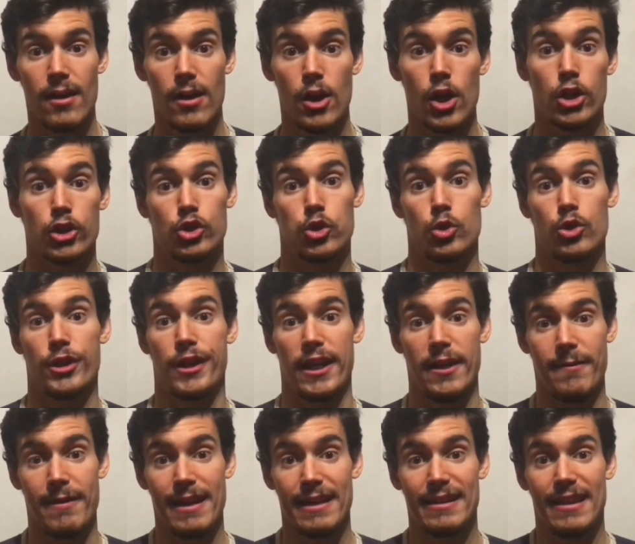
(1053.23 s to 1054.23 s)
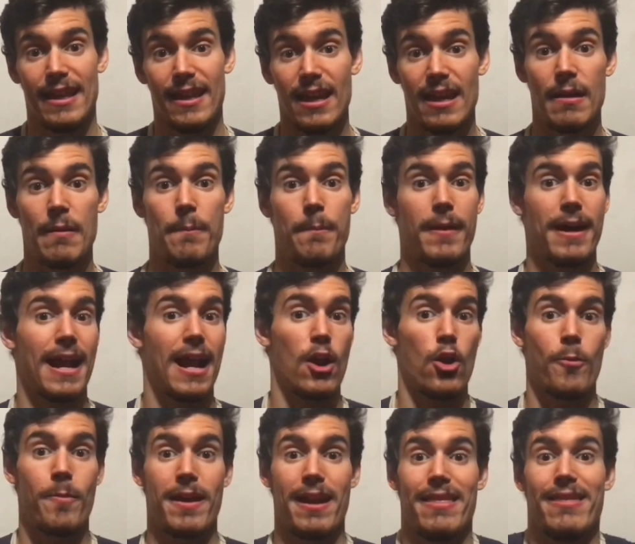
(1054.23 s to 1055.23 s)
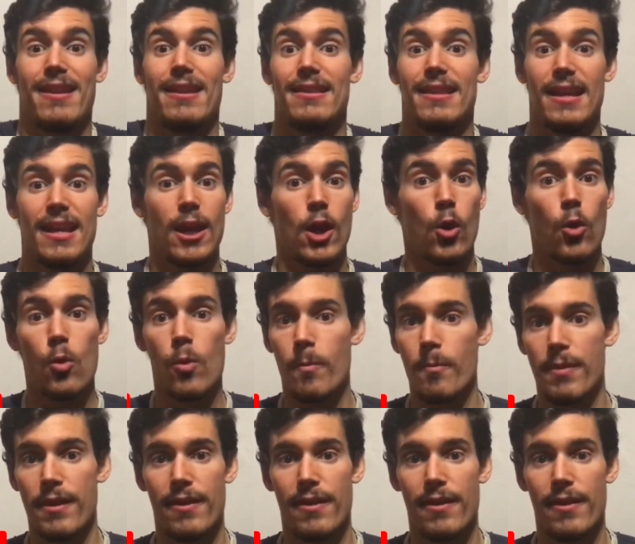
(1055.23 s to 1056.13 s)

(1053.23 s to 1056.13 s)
suscribirte para no perderte ningún vídeo